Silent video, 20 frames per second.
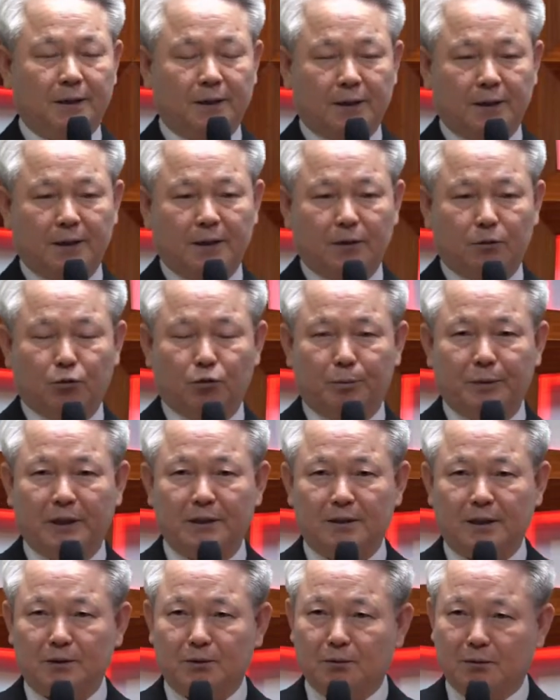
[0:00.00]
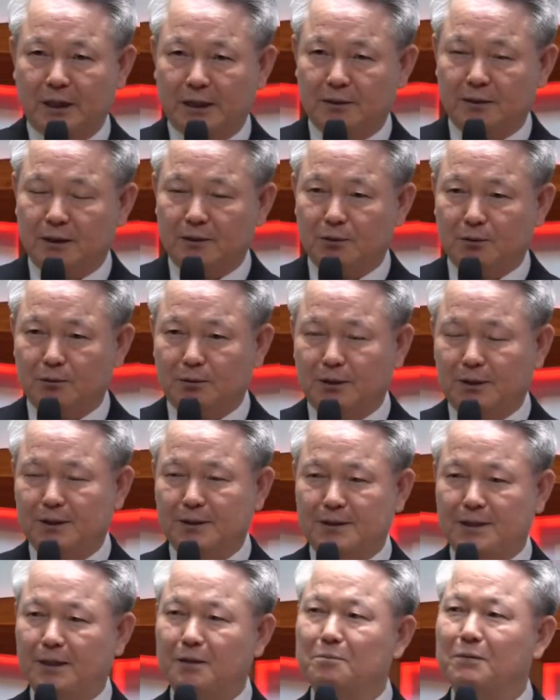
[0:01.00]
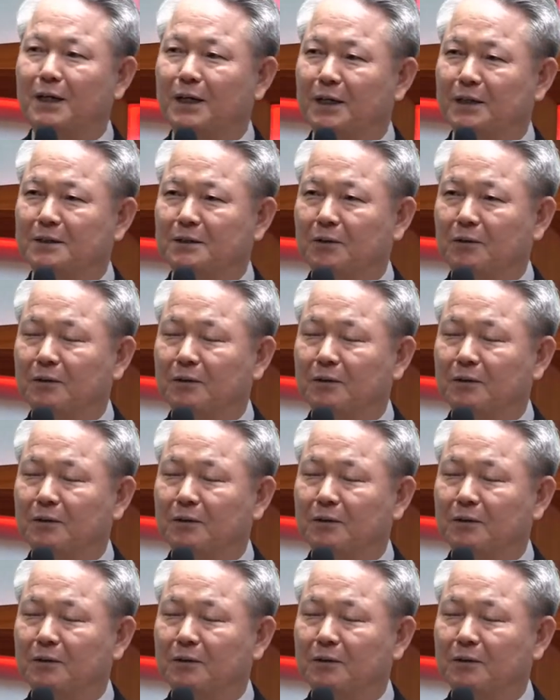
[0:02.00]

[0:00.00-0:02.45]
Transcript: 이 루벤 자손 가짜 손을 책망했어요.